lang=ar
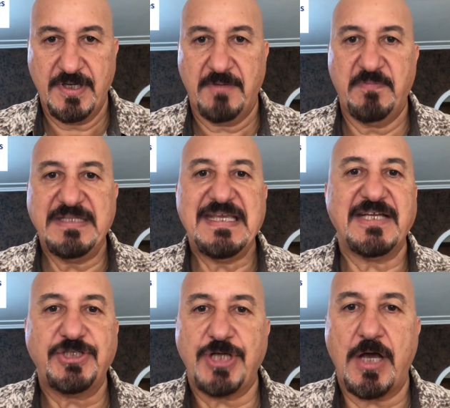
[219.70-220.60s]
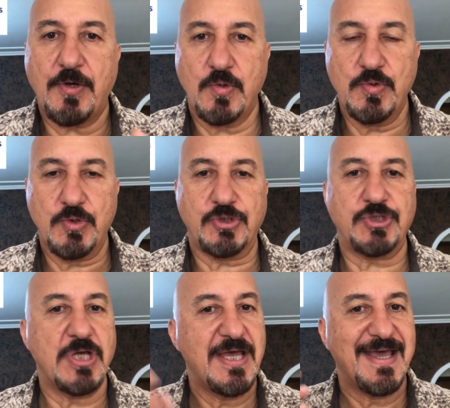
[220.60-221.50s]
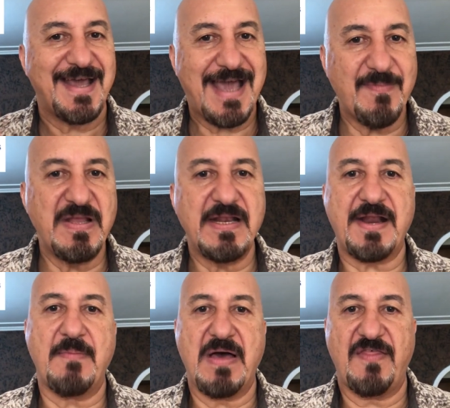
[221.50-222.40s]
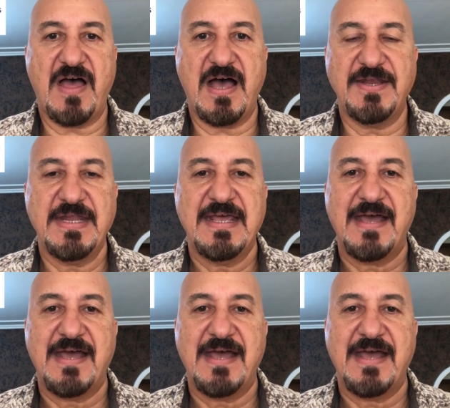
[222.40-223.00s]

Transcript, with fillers: بديت شهر ونص قبل رمضان